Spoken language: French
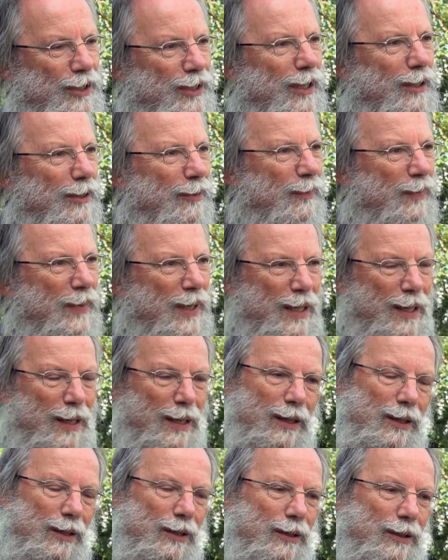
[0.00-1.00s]
sans.
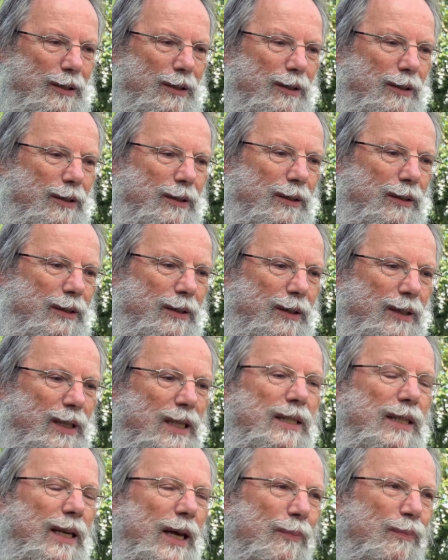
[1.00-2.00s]
Euh,
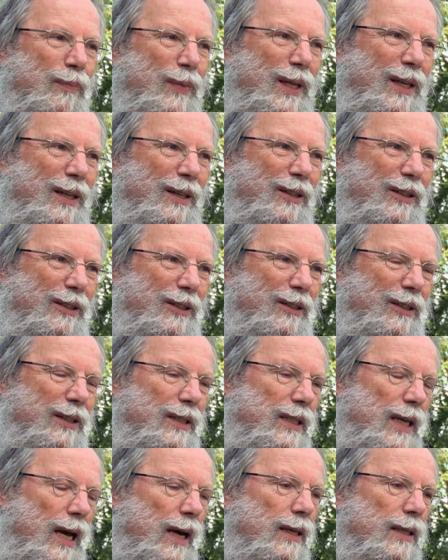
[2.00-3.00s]
qui sait euh,
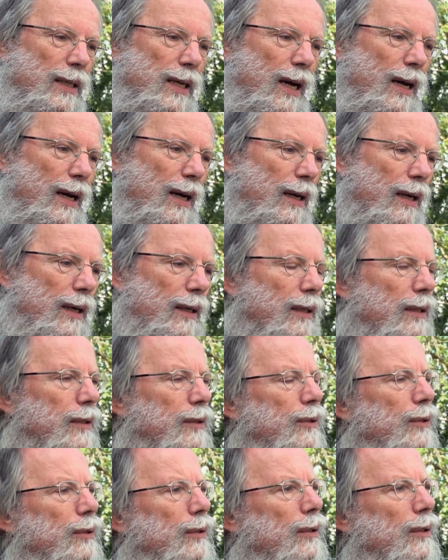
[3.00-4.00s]
Il y, a,
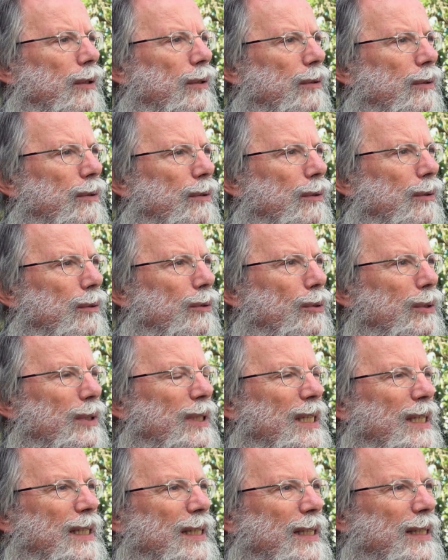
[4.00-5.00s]
une,
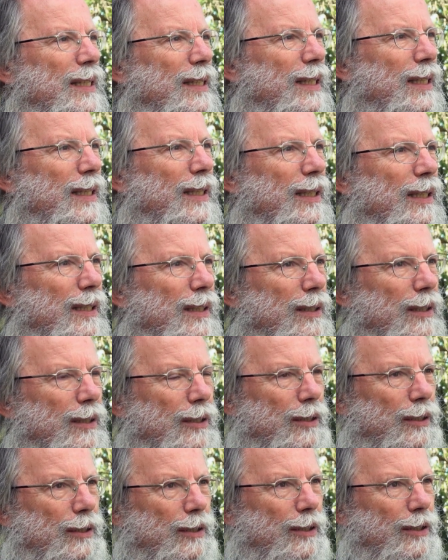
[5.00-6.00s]
utilité
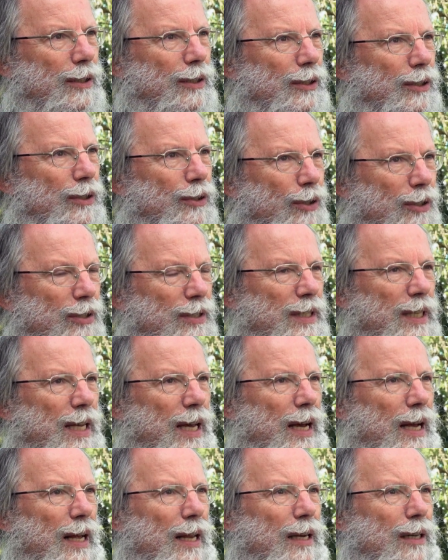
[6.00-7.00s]
euh,
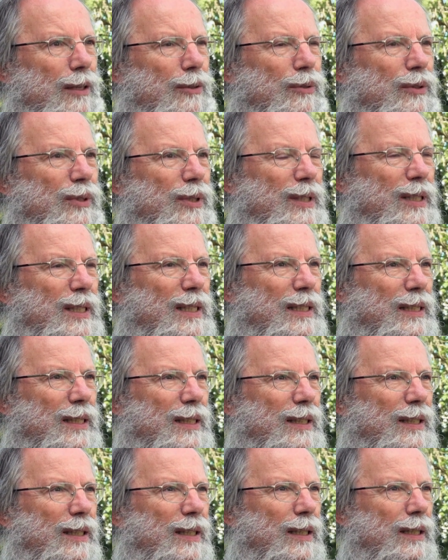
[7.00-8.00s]
sociale, une
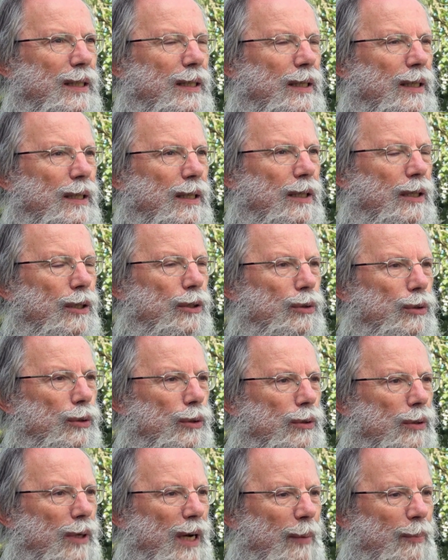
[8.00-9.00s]
utilité
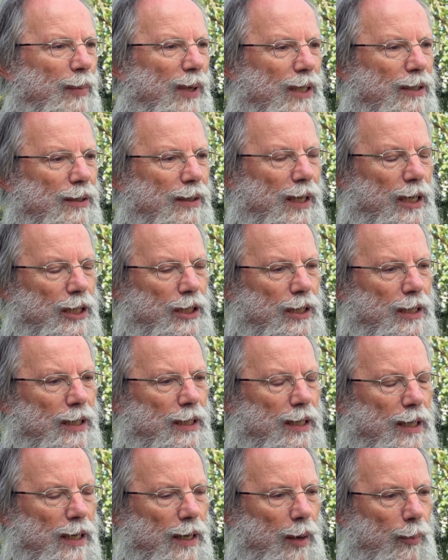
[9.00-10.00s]
de, la personne âgée
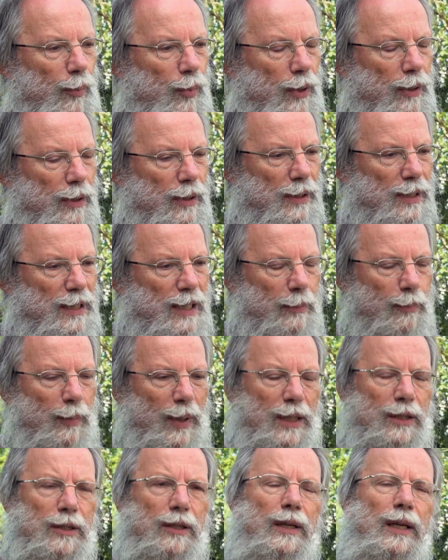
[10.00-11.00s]
qui est importante. Cette
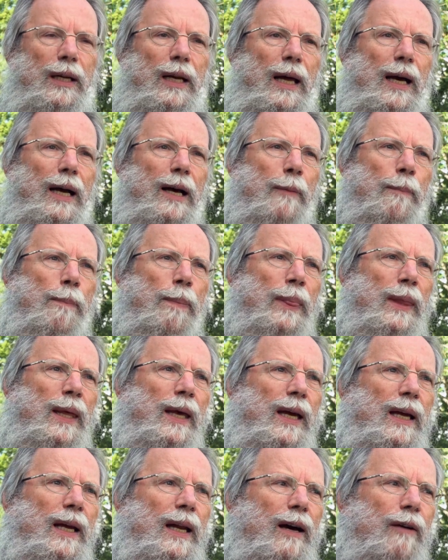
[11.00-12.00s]
personne-là,
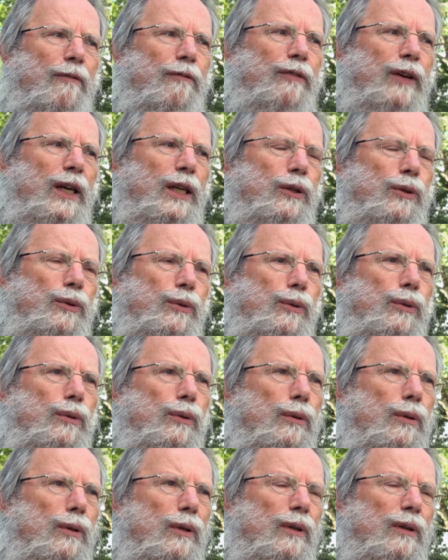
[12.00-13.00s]
elle a
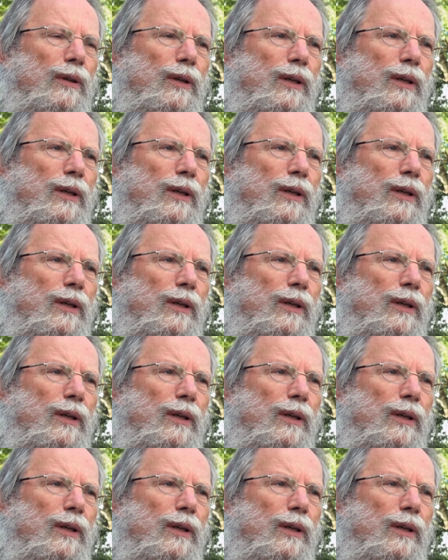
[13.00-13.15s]
vécu